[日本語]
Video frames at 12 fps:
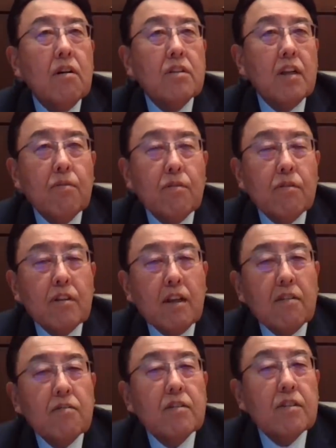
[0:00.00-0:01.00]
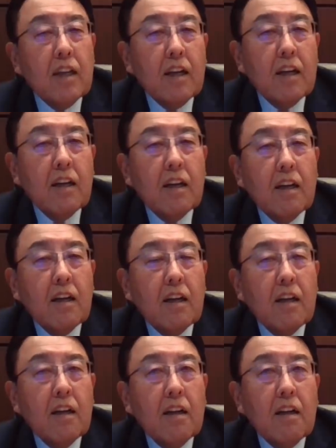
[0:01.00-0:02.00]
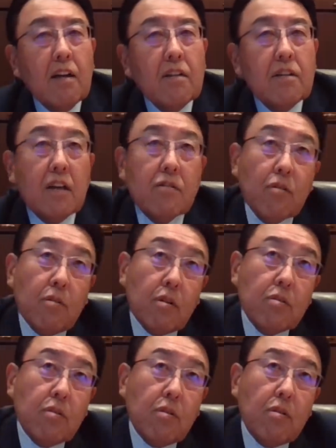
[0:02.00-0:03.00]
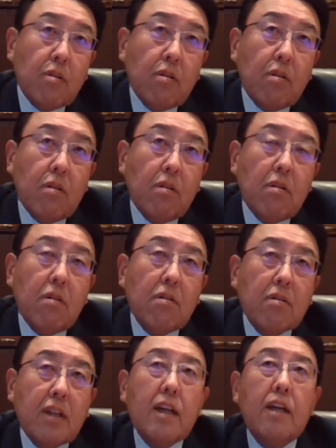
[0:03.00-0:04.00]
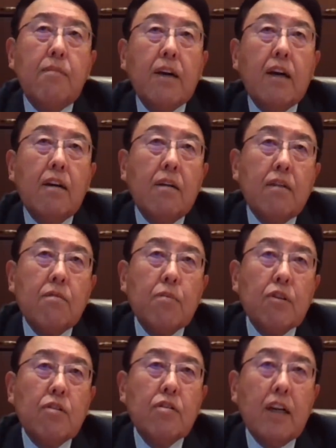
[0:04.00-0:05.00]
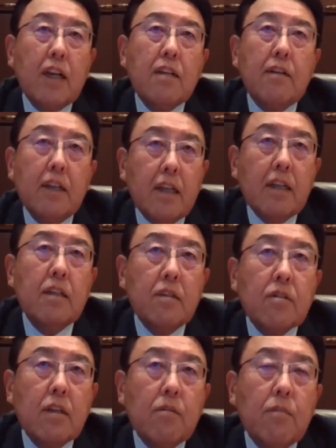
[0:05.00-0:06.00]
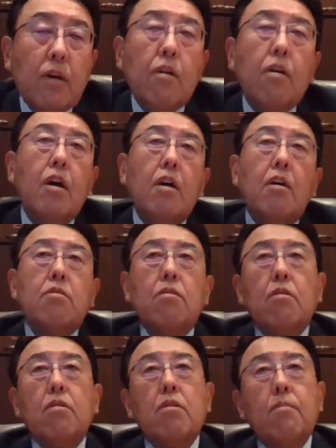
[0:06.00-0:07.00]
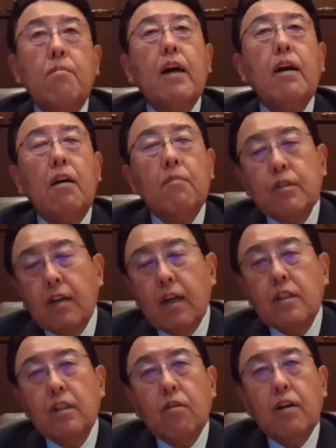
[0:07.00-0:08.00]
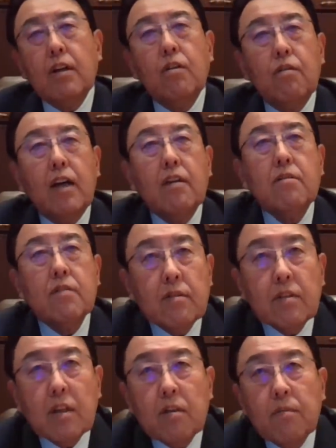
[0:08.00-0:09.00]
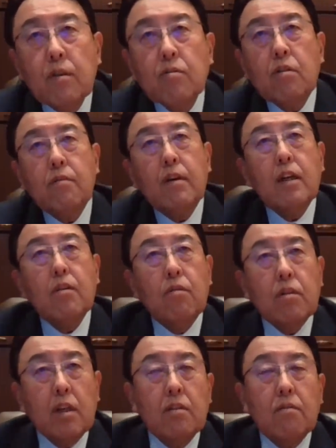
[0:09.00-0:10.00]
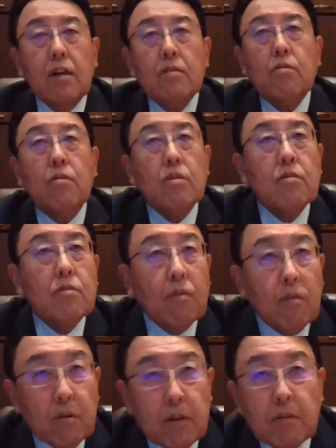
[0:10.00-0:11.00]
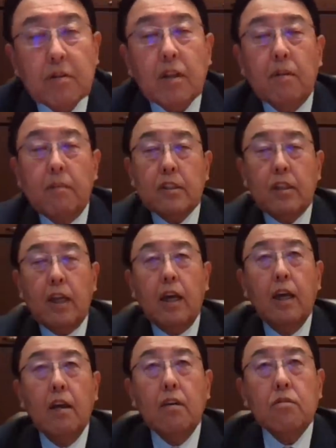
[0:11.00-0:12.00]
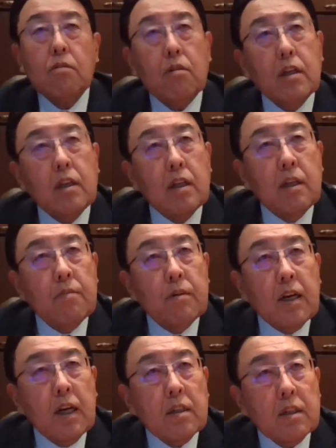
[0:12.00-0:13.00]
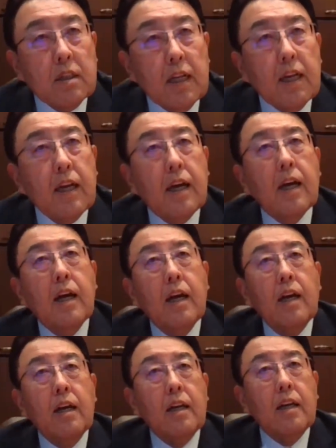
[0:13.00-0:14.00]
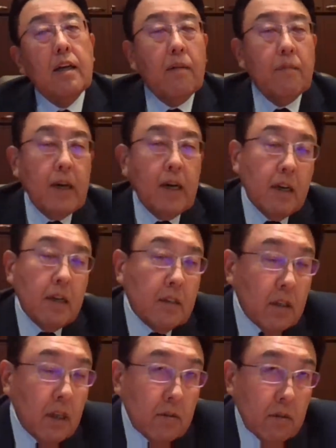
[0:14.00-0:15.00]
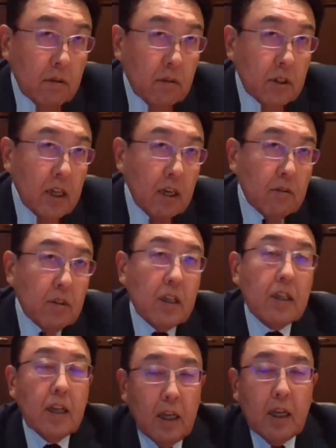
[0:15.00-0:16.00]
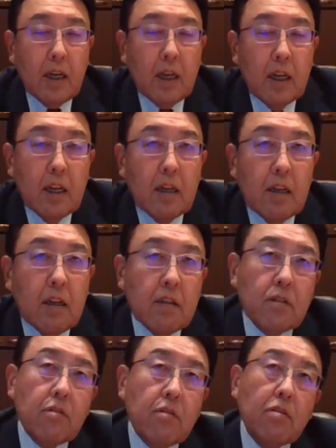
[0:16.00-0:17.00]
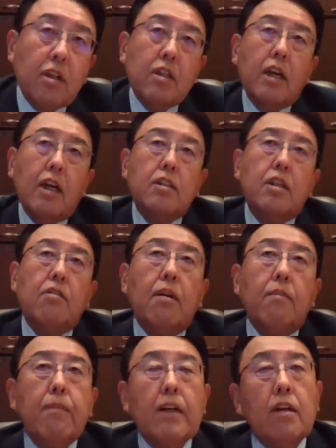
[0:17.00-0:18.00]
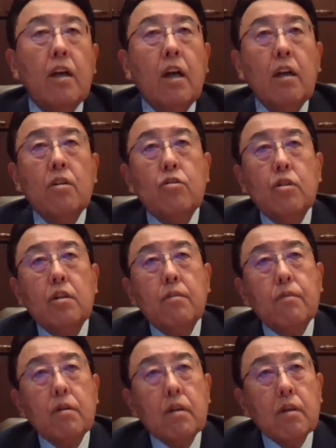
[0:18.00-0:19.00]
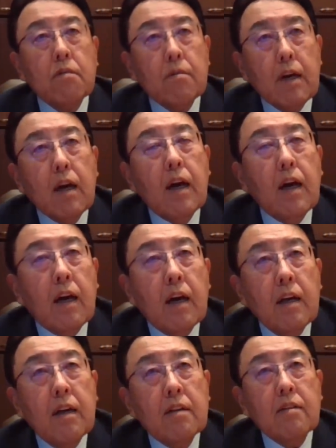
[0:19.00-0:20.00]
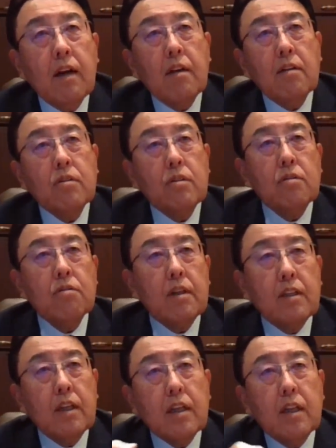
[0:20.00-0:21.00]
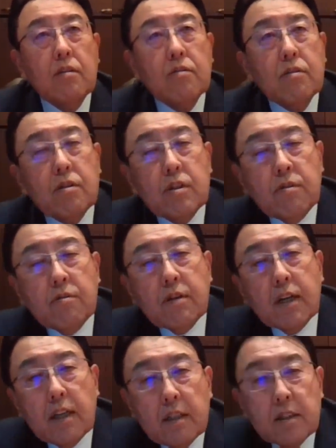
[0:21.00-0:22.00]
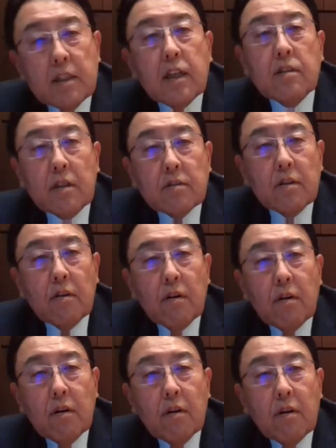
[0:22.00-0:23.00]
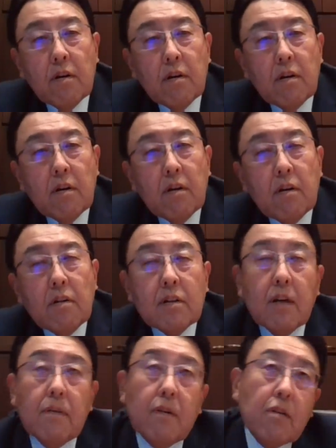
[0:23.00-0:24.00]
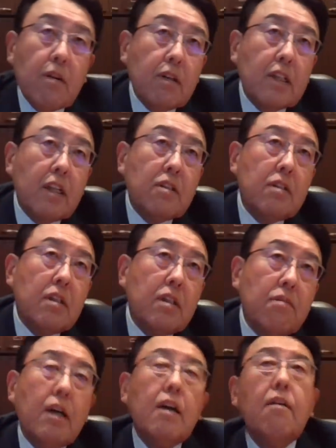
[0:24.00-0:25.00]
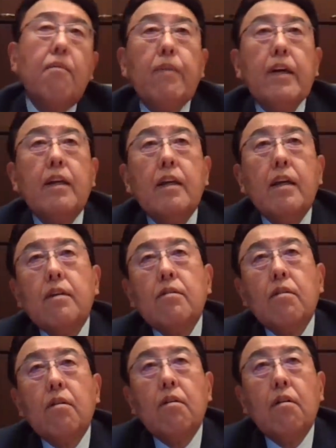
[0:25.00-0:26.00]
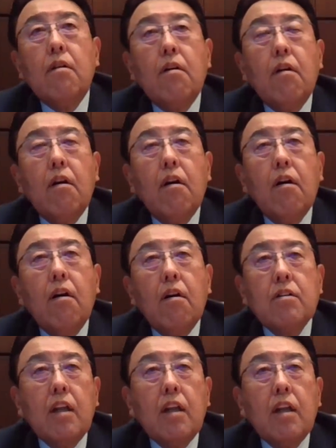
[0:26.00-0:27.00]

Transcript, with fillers: シャッフルされるんですね。なるほど。はい。だからそこのところで、まあ、分数だけではないんですけども、そこの、まあ、難しいとかいろいろあるんですけども、とりわけ大きいのはそういうところでございまして、うん、なるほどそれに向かって、うん、まあ、あの、力をつけたいで、その時に大事なのはやっぱり、自分は算数はできるっていう自負が大事なんですよ。うん、はい。で、僕は、私はやっぱり、あの